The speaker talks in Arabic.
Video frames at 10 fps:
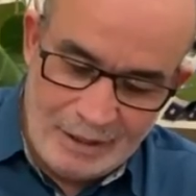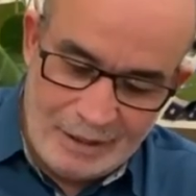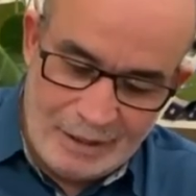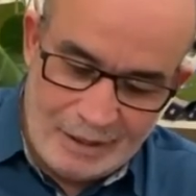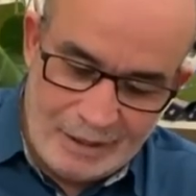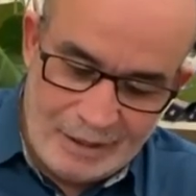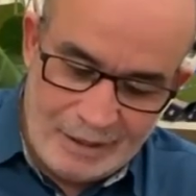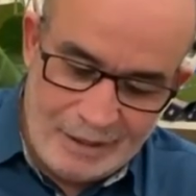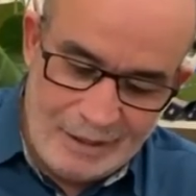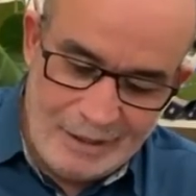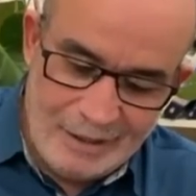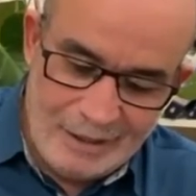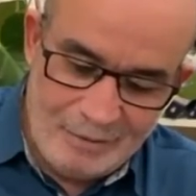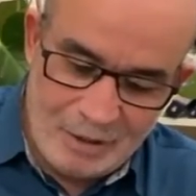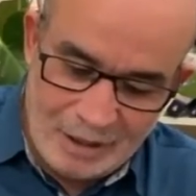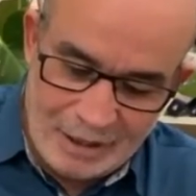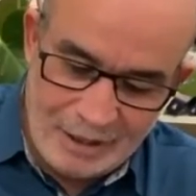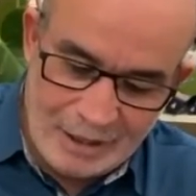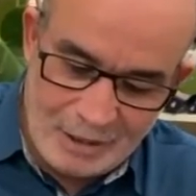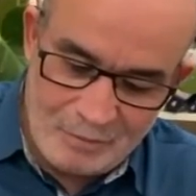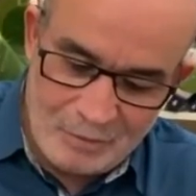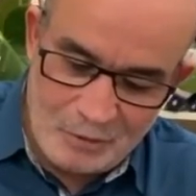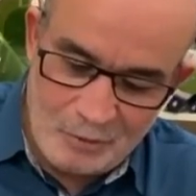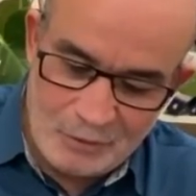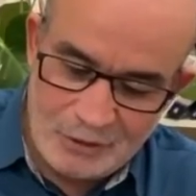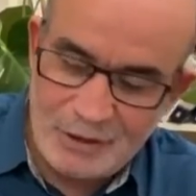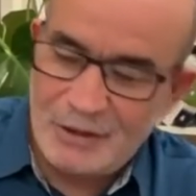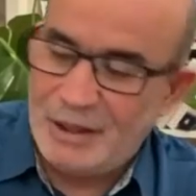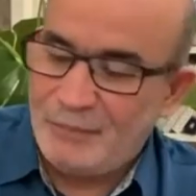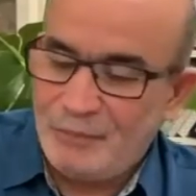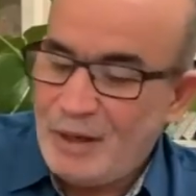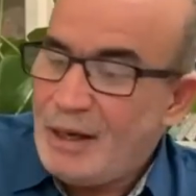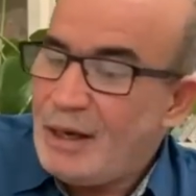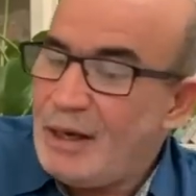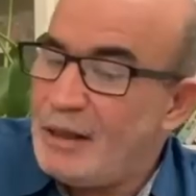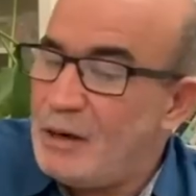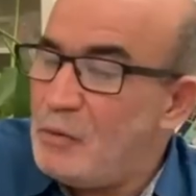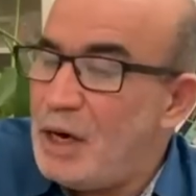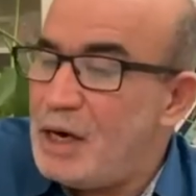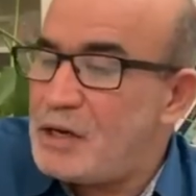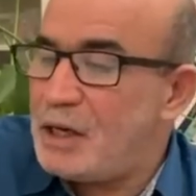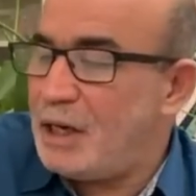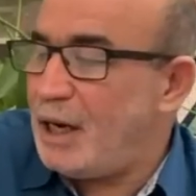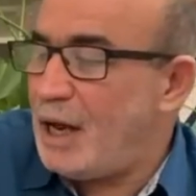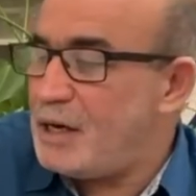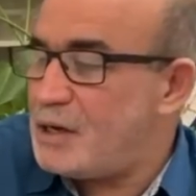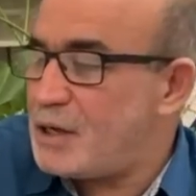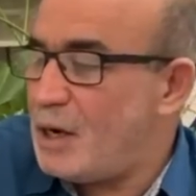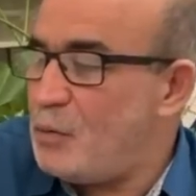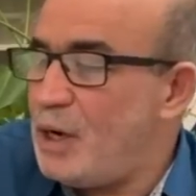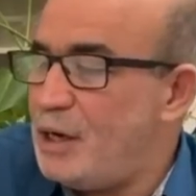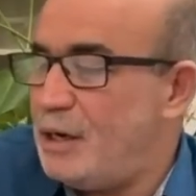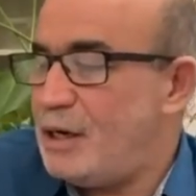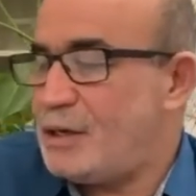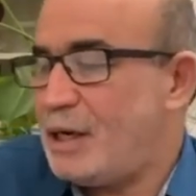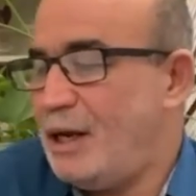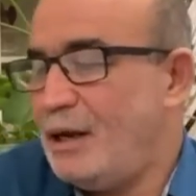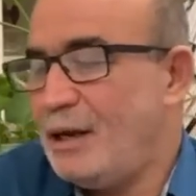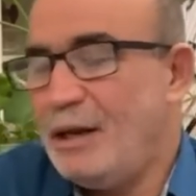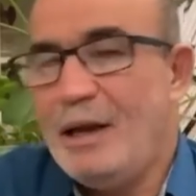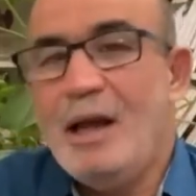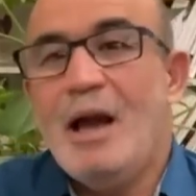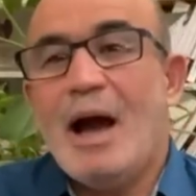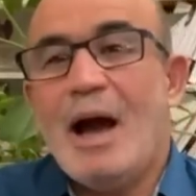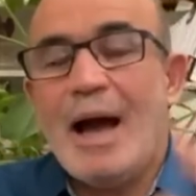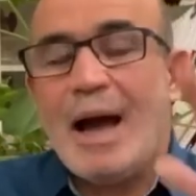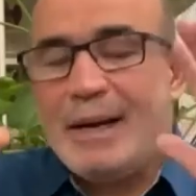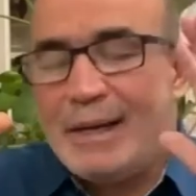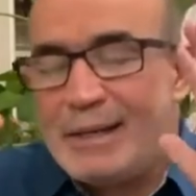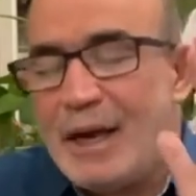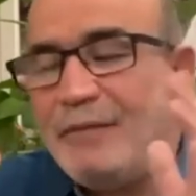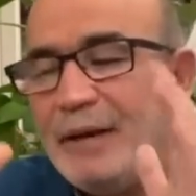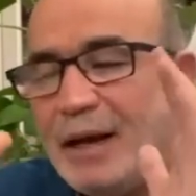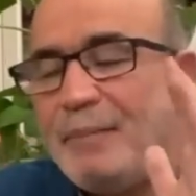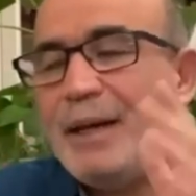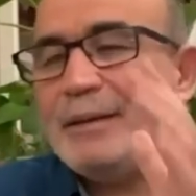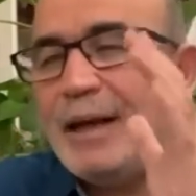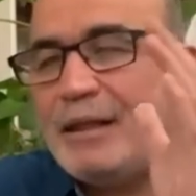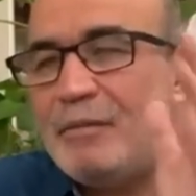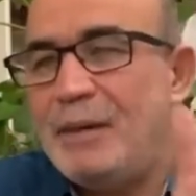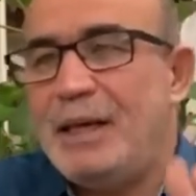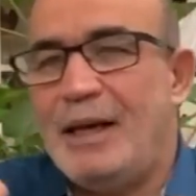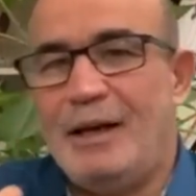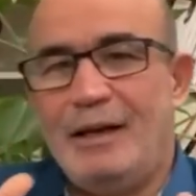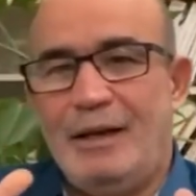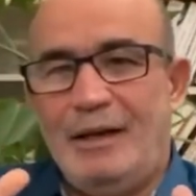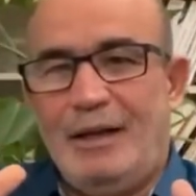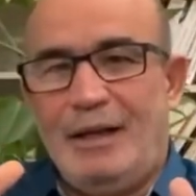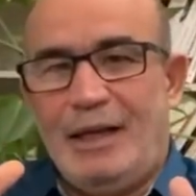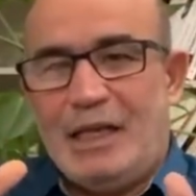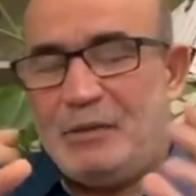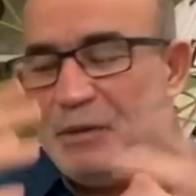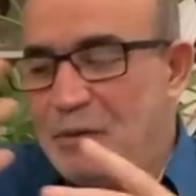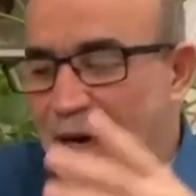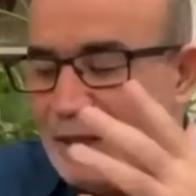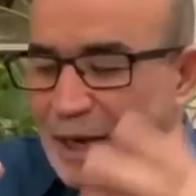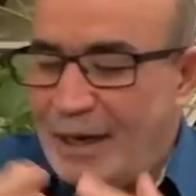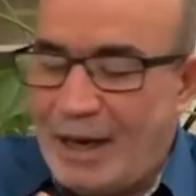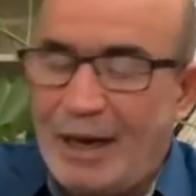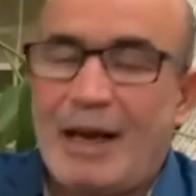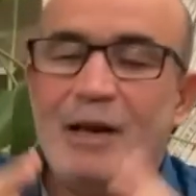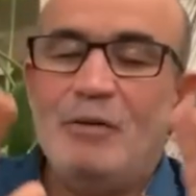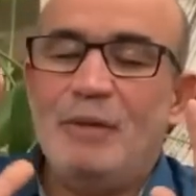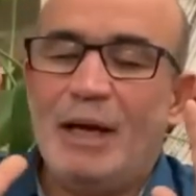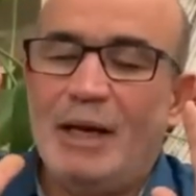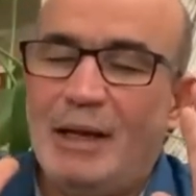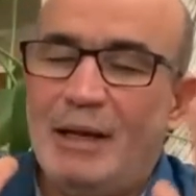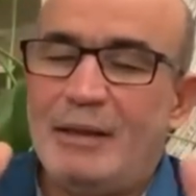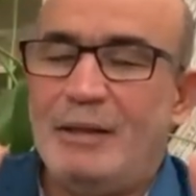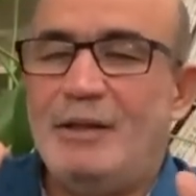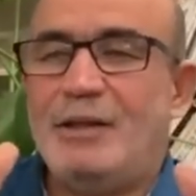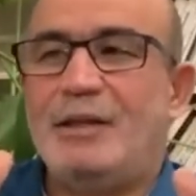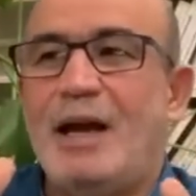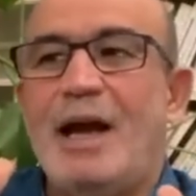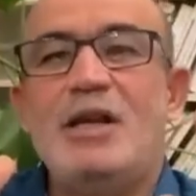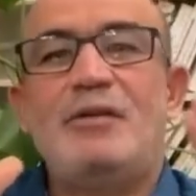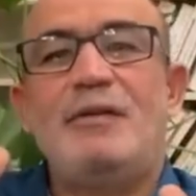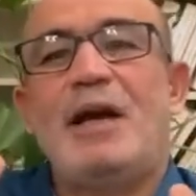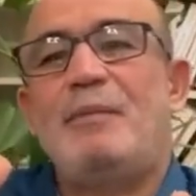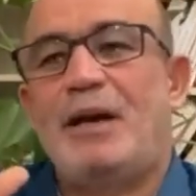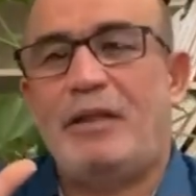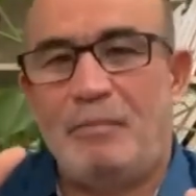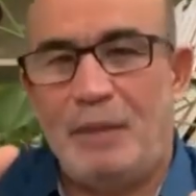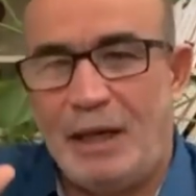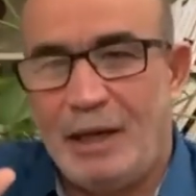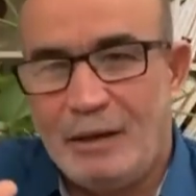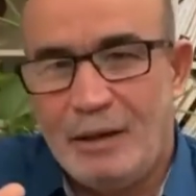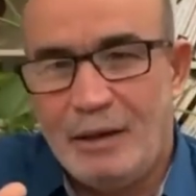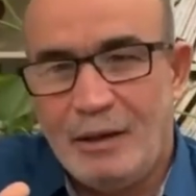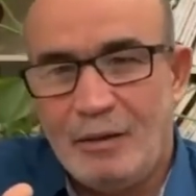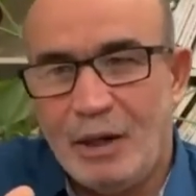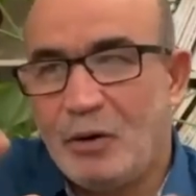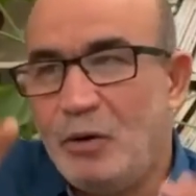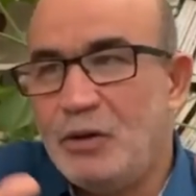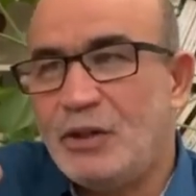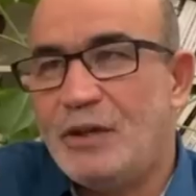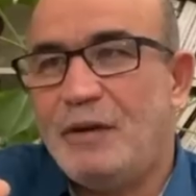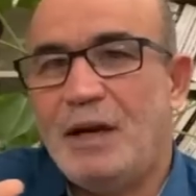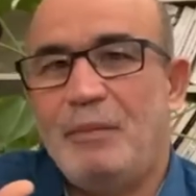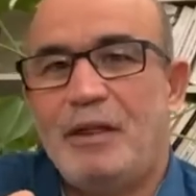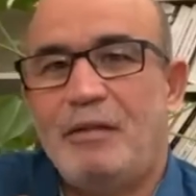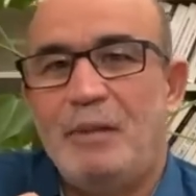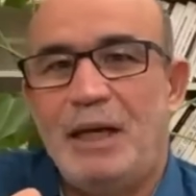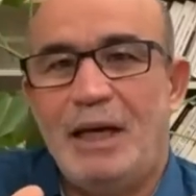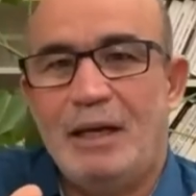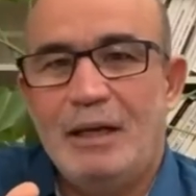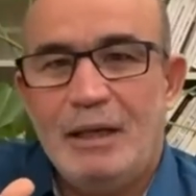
آه ولا خلينا قبل ما نروحوا للسيسي اذا وين شنقريح النجاح وين النجاح اه النجاح في الاخبار تاع الثمانيه عجبني واحد علق قال لهم يا ليتني جيت عايش في اخبار الثمانيه ولا نروح نسكن في اخبار الثمانيه